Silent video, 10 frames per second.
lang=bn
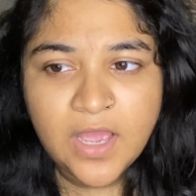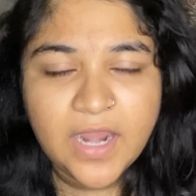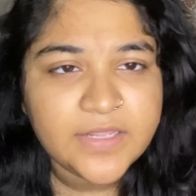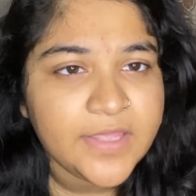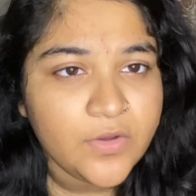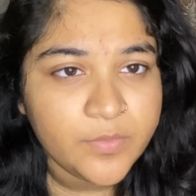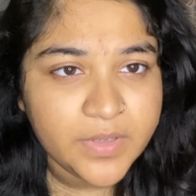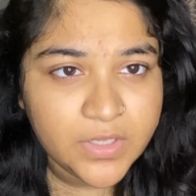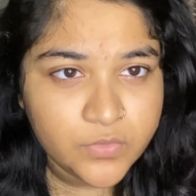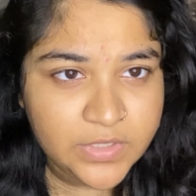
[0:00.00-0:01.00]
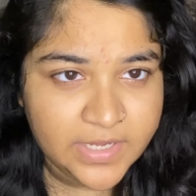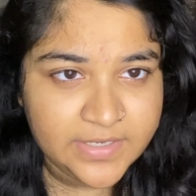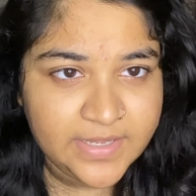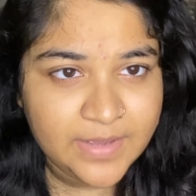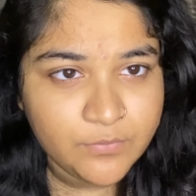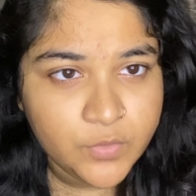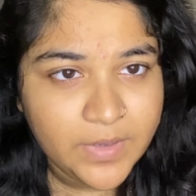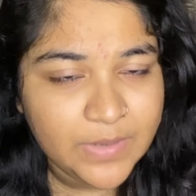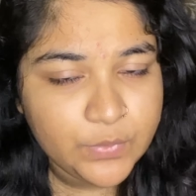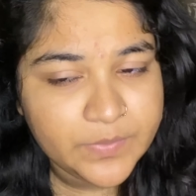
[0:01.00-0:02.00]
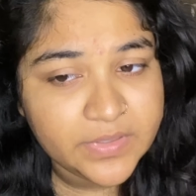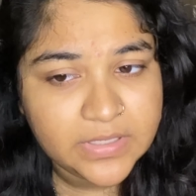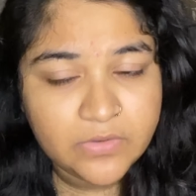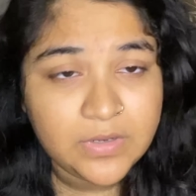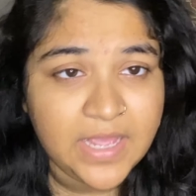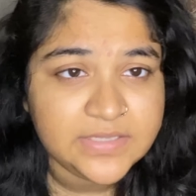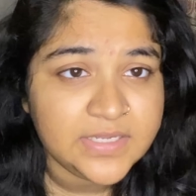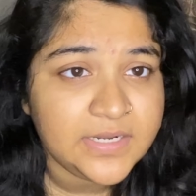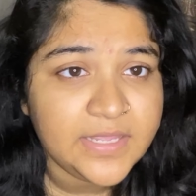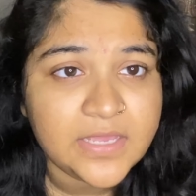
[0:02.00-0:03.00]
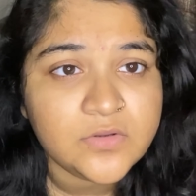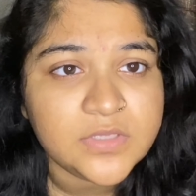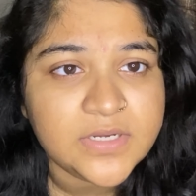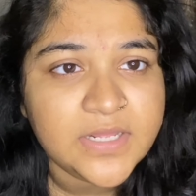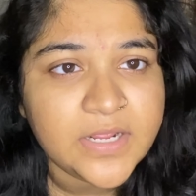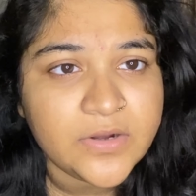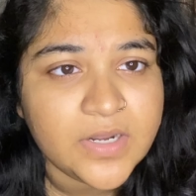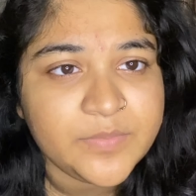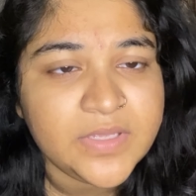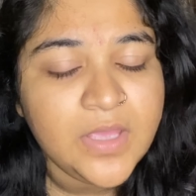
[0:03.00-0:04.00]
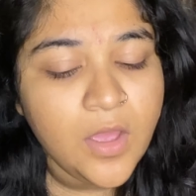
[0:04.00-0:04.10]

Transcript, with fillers: আর কেউ আমাকে উঠায় নাই আম্মু বা আপু আমাকে কেউ ডাক দেয় না কেন দেয় না কারণ আমি